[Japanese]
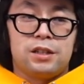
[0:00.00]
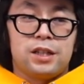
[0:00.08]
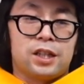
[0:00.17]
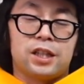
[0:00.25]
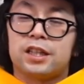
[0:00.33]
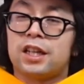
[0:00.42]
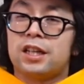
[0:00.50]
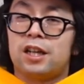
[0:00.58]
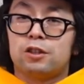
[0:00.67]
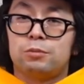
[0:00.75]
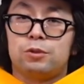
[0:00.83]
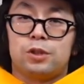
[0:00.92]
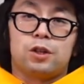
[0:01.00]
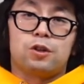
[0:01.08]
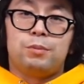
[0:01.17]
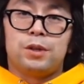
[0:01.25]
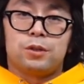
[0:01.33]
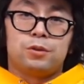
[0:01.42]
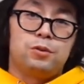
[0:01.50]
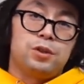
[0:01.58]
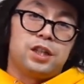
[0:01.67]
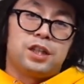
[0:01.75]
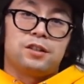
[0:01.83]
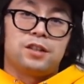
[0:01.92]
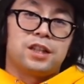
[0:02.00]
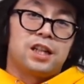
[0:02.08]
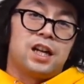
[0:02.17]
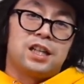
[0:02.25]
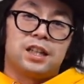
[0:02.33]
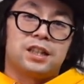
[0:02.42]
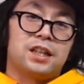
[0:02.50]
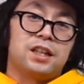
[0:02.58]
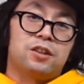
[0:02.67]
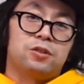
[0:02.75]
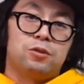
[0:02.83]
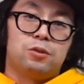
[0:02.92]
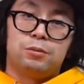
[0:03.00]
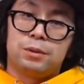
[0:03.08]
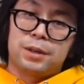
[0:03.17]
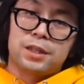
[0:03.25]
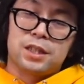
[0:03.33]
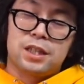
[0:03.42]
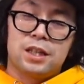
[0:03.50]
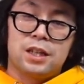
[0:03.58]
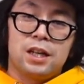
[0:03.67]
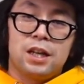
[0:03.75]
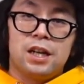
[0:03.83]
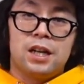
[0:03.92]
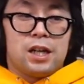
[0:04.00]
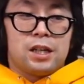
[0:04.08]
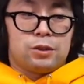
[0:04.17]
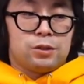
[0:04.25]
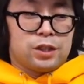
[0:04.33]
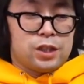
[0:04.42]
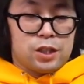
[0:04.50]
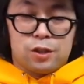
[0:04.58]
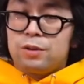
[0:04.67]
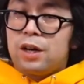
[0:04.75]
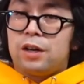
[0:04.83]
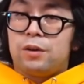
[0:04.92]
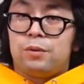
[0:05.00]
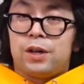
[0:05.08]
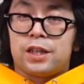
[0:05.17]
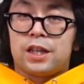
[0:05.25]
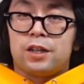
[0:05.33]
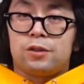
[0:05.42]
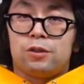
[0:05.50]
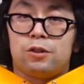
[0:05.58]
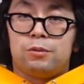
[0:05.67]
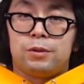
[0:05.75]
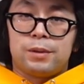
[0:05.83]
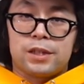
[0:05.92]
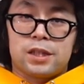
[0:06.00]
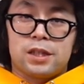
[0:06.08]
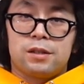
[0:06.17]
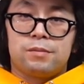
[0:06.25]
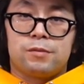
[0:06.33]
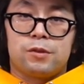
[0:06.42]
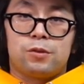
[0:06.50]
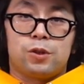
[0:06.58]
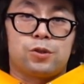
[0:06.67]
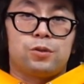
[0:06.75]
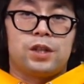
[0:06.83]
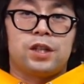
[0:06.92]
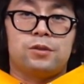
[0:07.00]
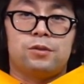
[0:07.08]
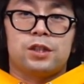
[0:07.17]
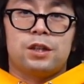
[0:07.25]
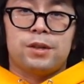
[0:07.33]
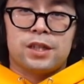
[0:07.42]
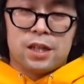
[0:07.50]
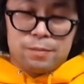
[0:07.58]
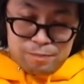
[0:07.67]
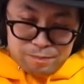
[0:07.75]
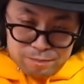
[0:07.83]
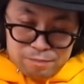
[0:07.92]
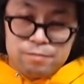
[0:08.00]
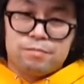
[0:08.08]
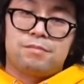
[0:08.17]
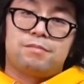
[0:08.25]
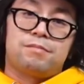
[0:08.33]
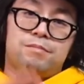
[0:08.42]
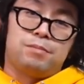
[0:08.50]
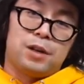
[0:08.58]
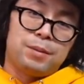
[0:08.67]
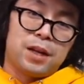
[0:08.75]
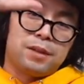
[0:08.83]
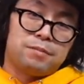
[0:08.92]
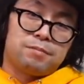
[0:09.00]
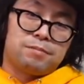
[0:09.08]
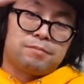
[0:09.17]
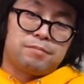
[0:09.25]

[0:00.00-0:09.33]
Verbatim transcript: やっていきたいなと思うので、コメントの方入れてくれたらありがたいなと思います。ではこんな感じで今日は終わりたいと思います。ご視聴ありがとうございました。バイバイ。